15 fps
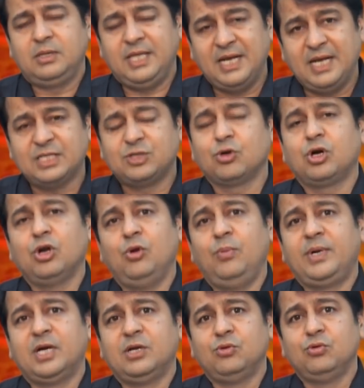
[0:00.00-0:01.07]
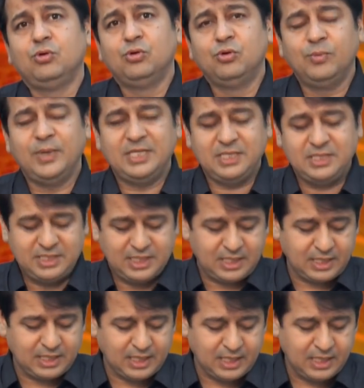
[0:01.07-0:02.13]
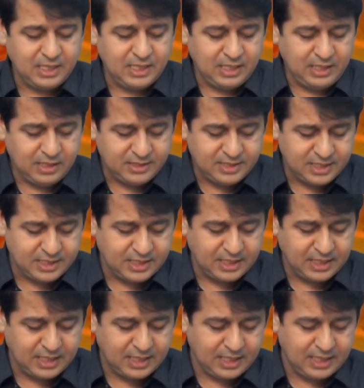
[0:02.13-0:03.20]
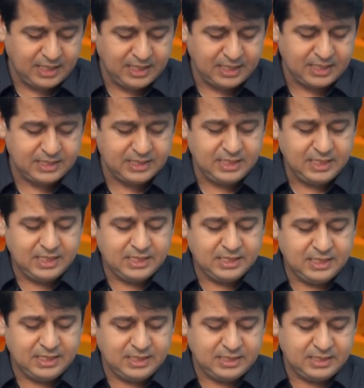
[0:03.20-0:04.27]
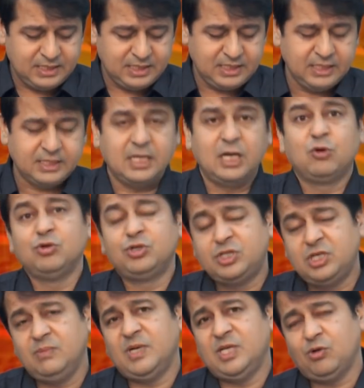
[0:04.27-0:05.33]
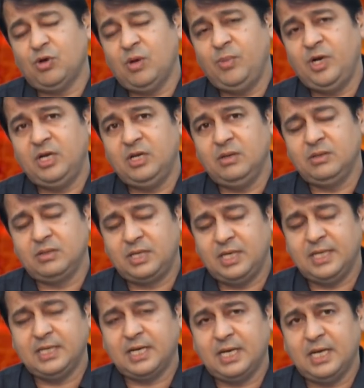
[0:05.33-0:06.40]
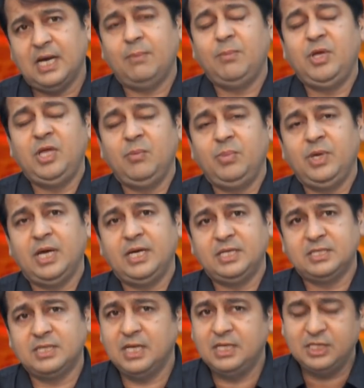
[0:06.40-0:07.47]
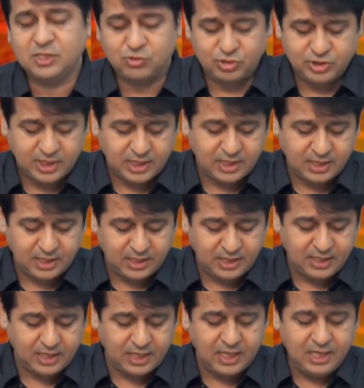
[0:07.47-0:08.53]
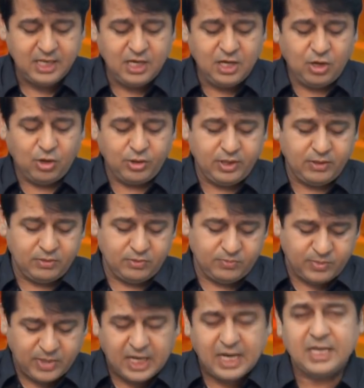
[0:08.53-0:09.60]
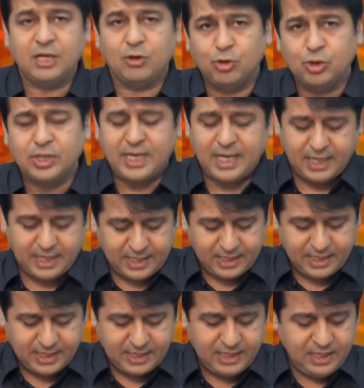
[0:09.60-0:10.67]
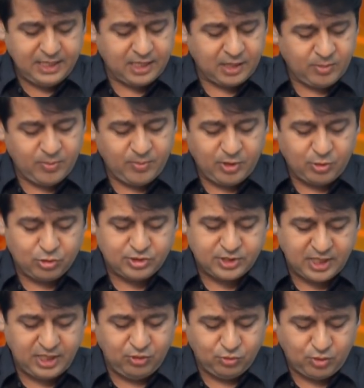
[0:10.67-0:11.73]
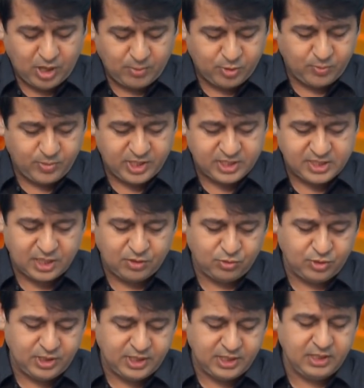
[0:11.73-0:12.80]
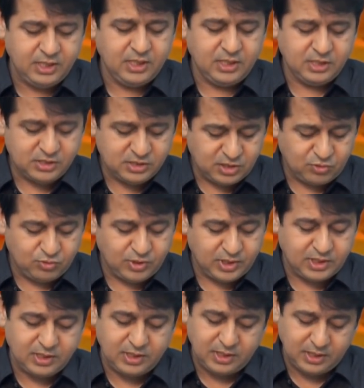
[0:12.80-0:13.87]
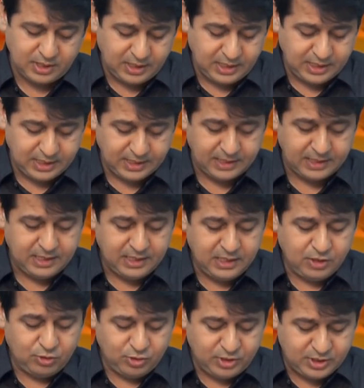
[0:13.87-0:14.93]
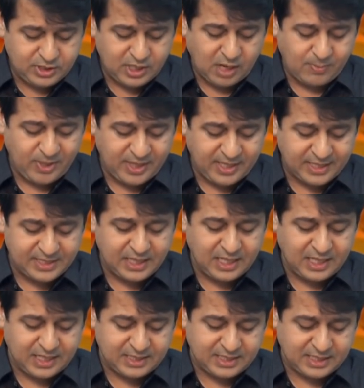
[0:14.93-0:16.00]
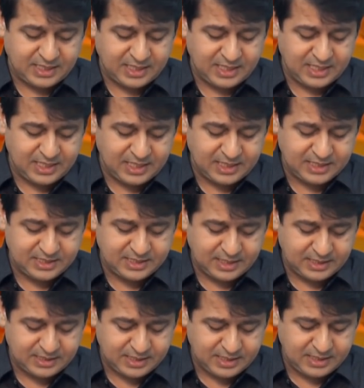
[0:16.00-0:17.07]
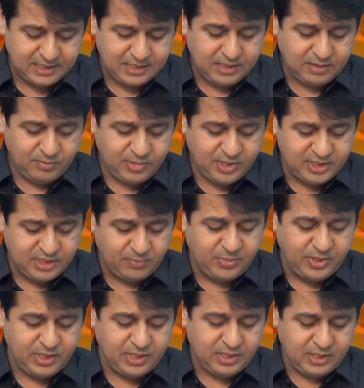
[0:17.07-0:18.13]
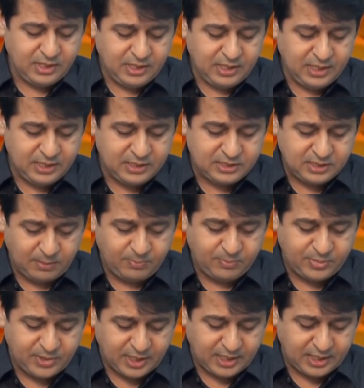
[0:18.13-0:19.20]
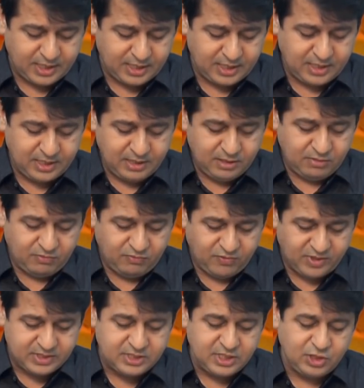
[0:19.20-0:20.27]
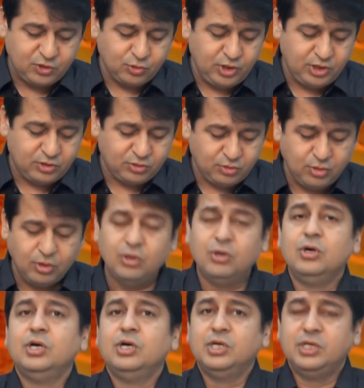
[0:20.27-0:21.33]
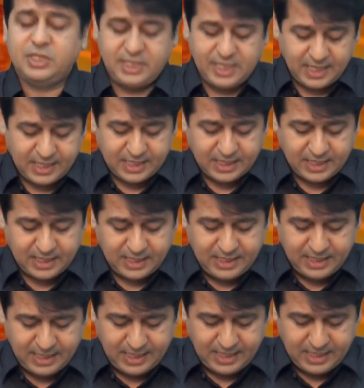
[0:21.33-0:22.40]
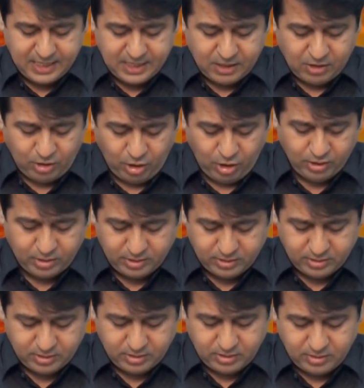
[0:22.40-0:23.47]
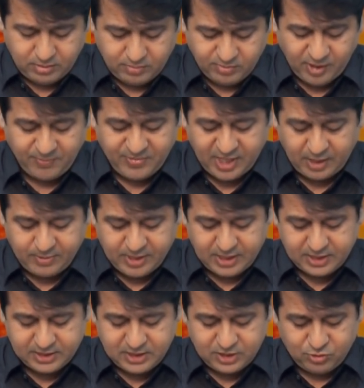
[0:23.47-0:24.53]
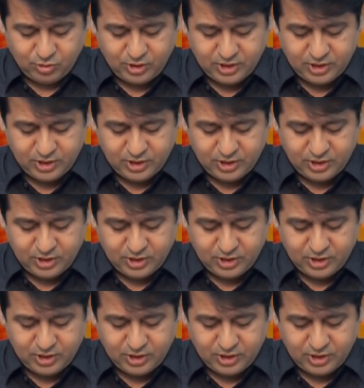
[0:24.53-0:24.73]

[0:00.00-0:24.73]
तेरह सौ किलोमीटर दूर हूँ मैं जिस जगह का ये जिक्र कर रहे हैं कि शीतलकुच्ची में जो है किया जगह है बीजेपी आई टी सेल जिसको शेयर कर रही है और ये बाकायदा ख़ुद कह रहे हैं कि मैं बिल्कुल सही हूँ आपको परेशान होने की ज़रूरत नहीं है तो जिससे आप अंदाज़ा लगा सकते हैं कि किस तरह से बीजेपी इन सब तरह के फर्जी ट्वीट को शेयर कर रही है और ममता बनर्जी को